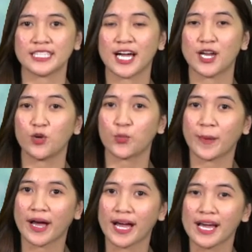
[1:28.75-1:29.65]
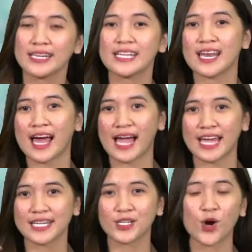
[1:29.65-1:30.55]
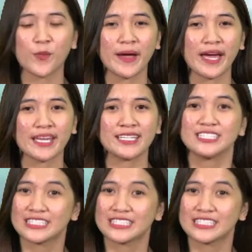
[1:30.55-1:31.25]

Jangan lupa di like, comment,